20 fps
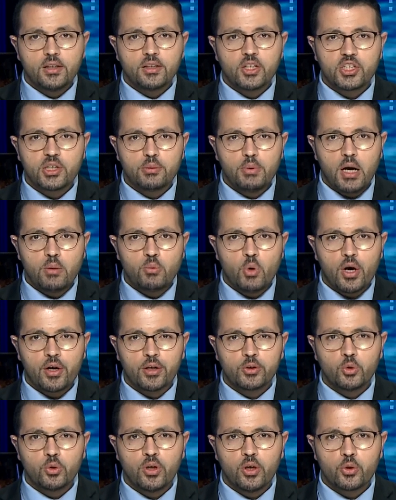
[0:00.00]
تجمع
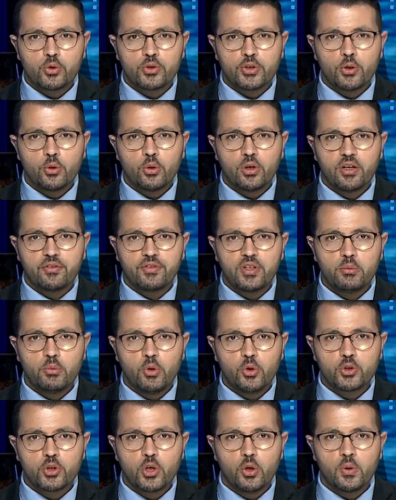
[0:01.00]
معارضون روسيون في
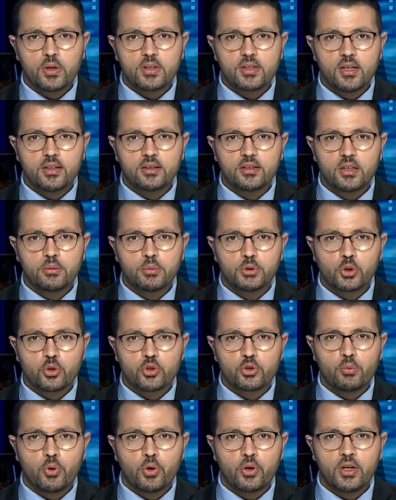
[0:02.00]
موسكو وسانت
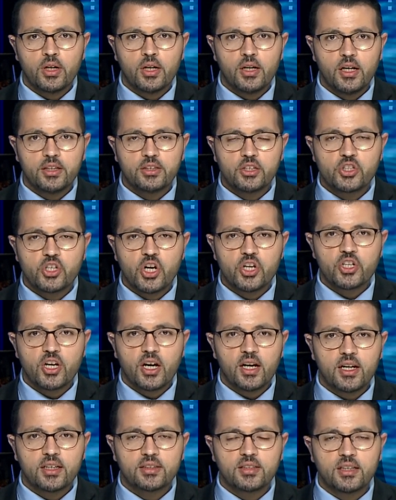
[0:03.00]
بطرسبرغ للاحتجاج
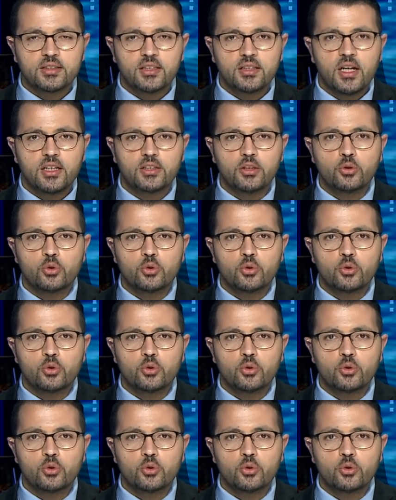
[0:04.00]
على التعديلات